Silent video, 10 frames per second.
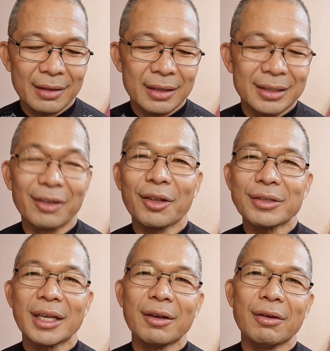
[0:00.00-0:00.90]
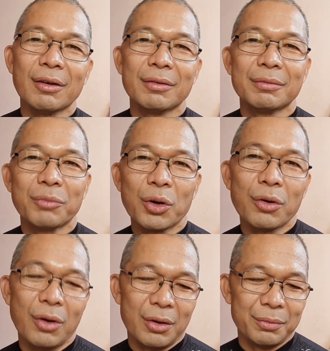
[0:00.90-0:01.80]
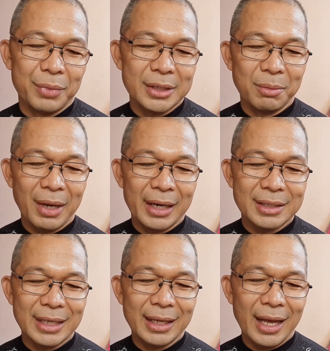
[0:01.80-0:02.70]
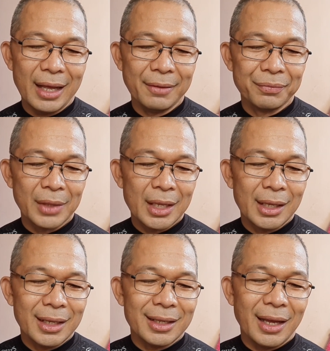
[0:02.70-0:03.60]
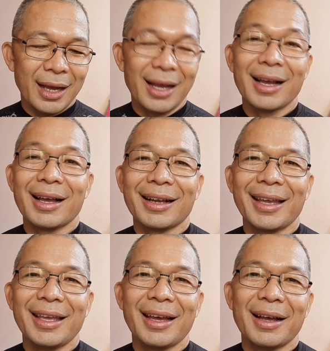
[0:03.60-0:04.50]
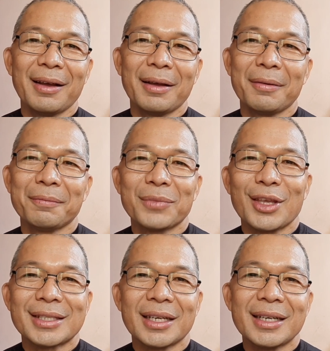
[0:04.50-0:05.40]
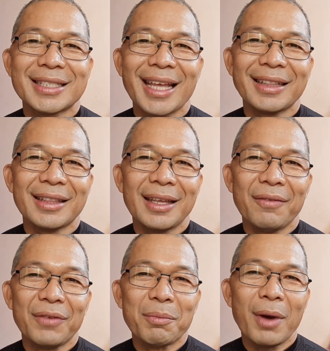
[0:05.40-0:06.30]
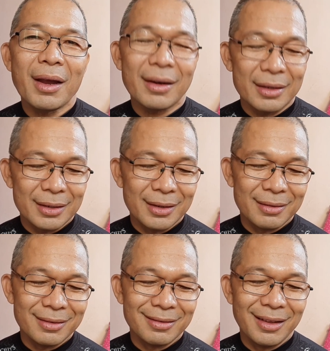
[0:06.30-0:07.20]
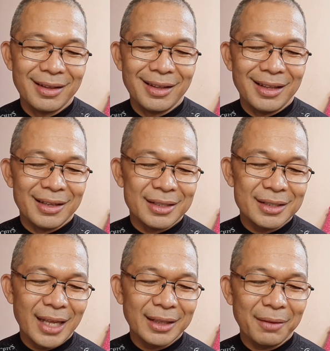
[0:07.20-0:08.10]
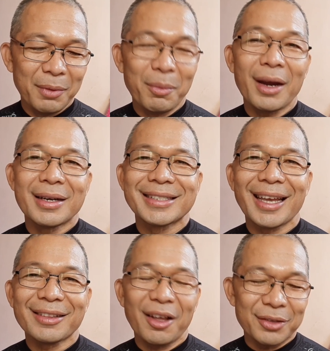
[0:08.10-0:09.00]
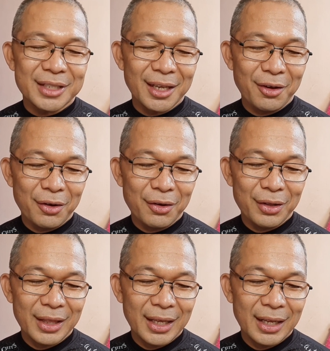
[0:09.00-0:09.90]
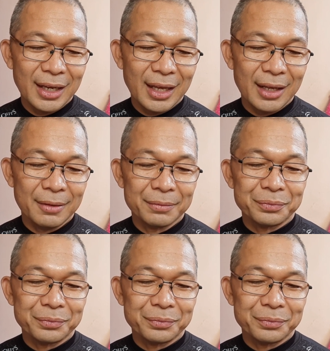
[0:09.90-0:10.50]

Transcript: Shout out sa iyo, bro. Percival Arcega. Uh, kay uh, Sir Santi Vibar. Sir Santi Vibar, shout out sa iyo. And then, uh,